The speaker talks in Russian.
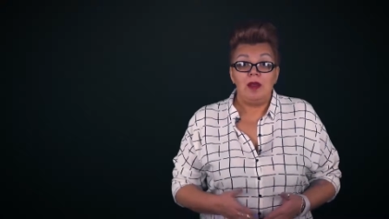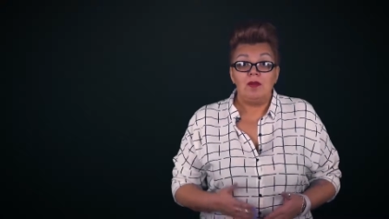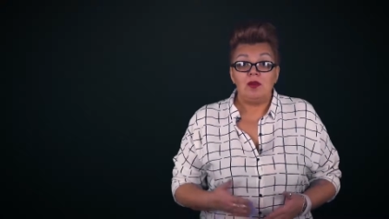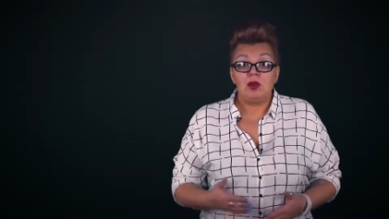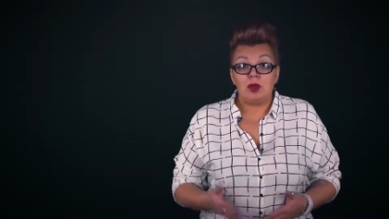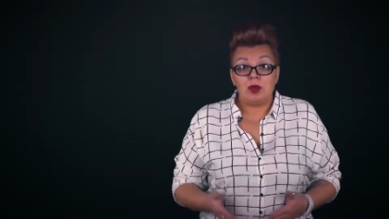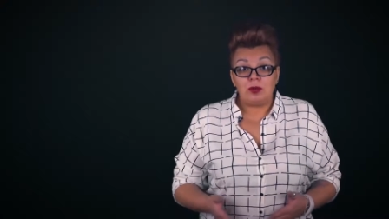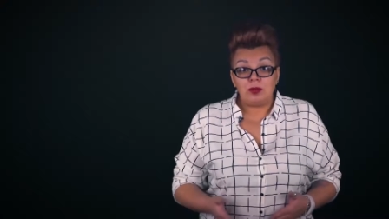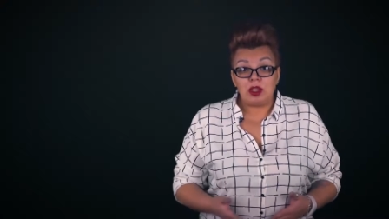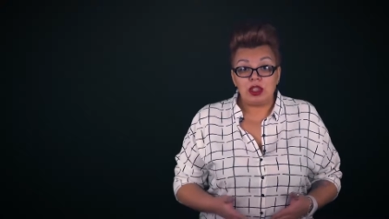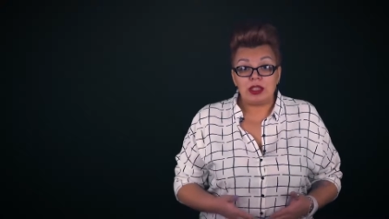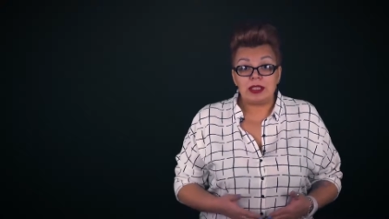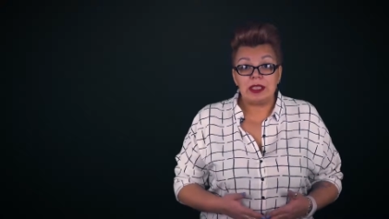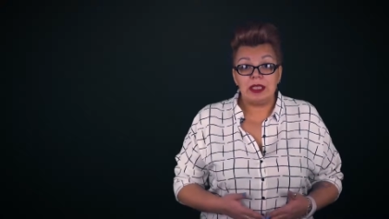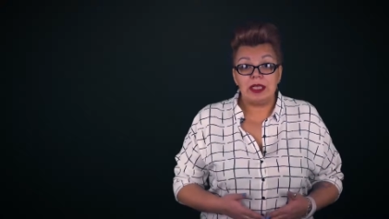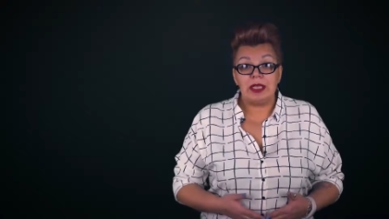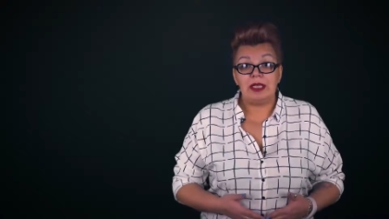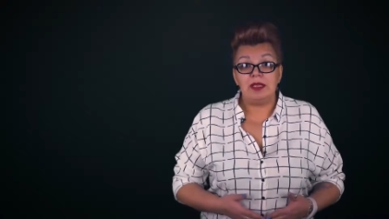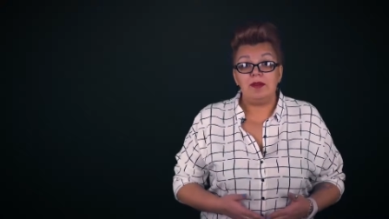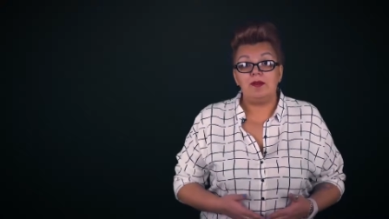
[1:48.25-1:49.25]
В том
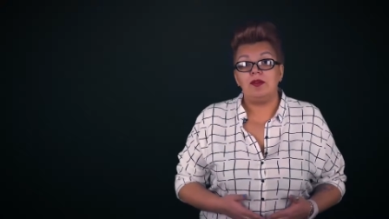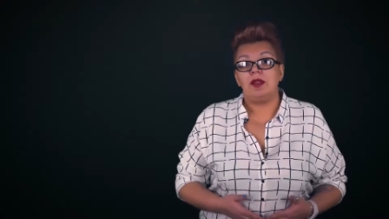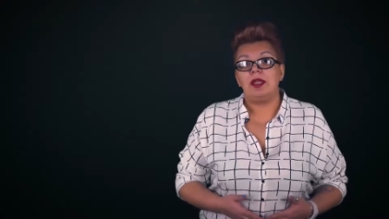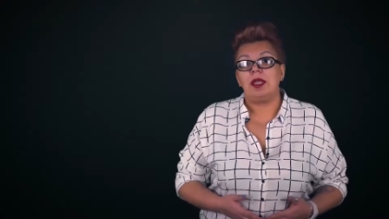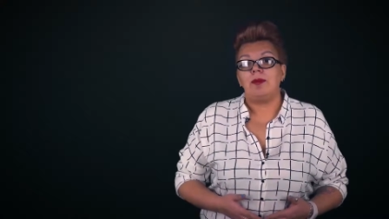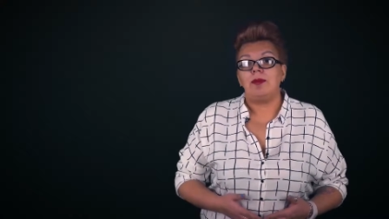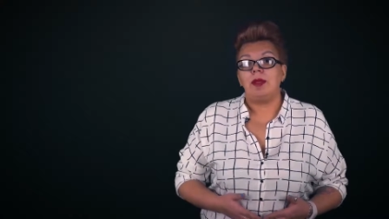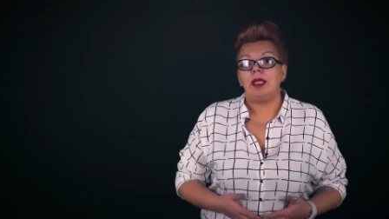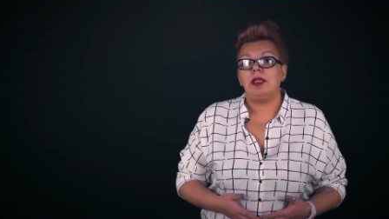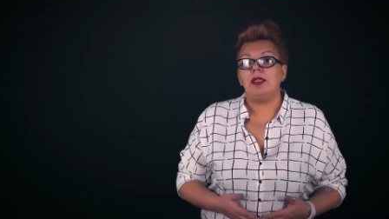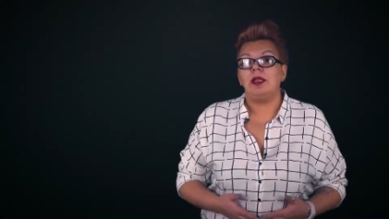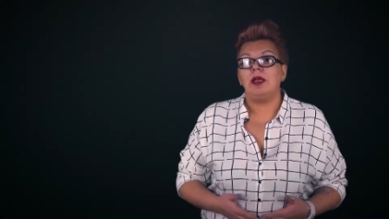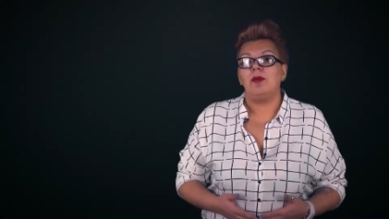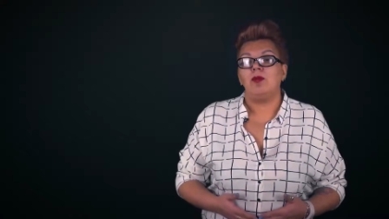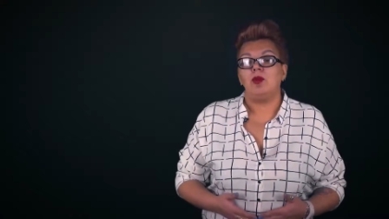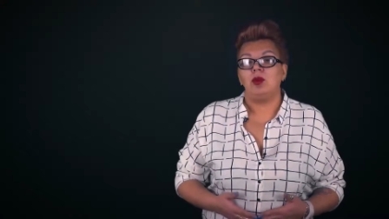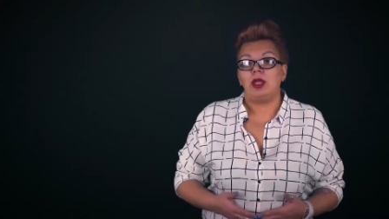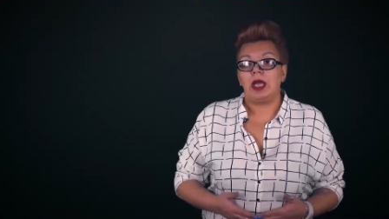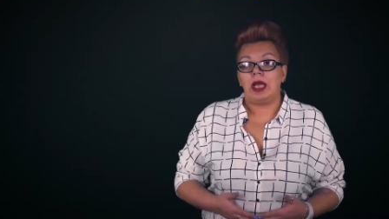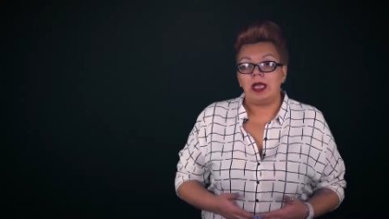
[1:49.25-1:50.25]
числе и феномен
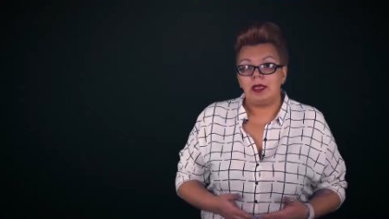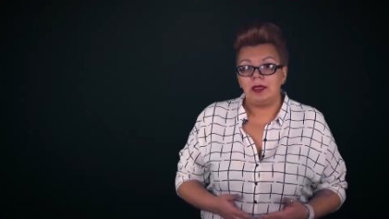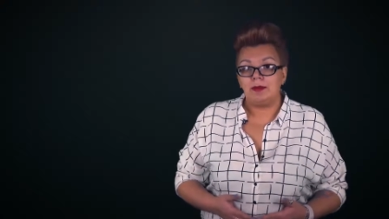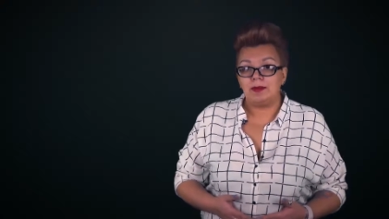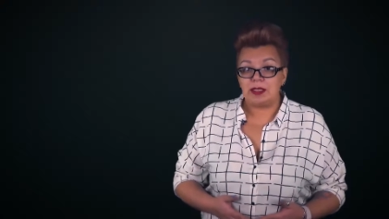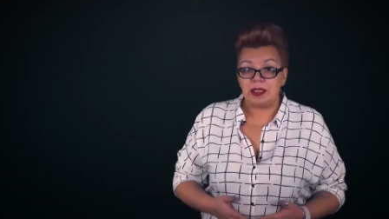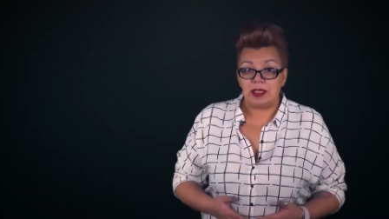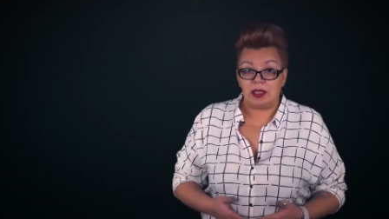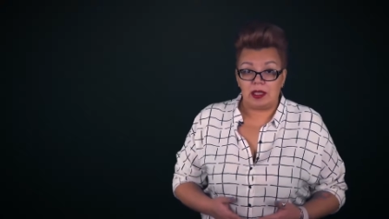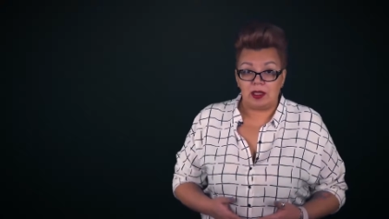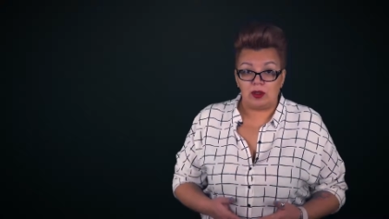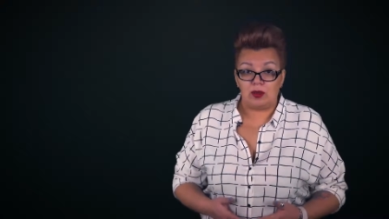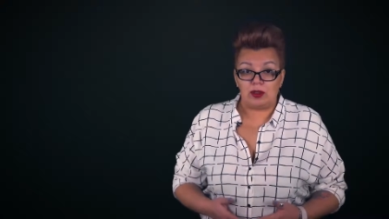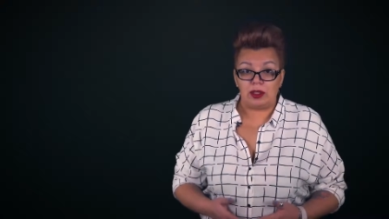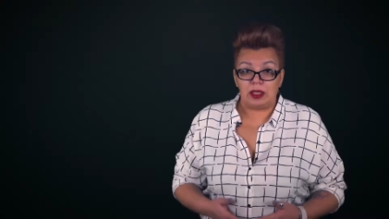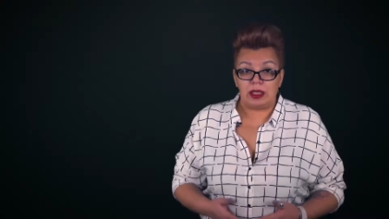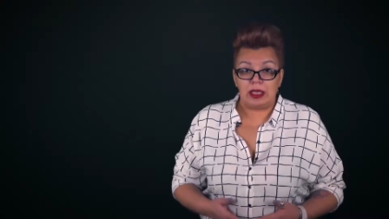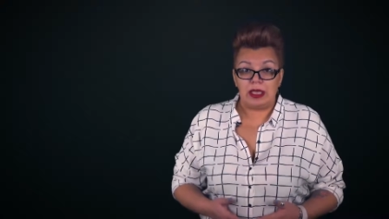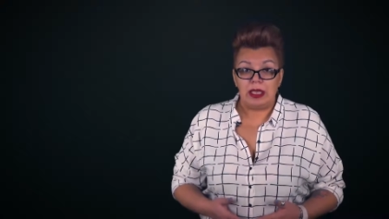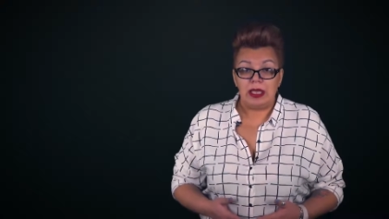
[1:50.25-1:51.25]
коммунальной
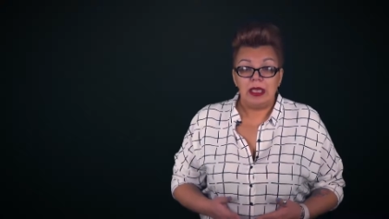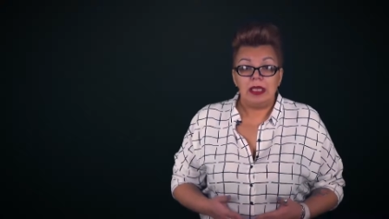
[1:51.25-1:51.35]
психологии.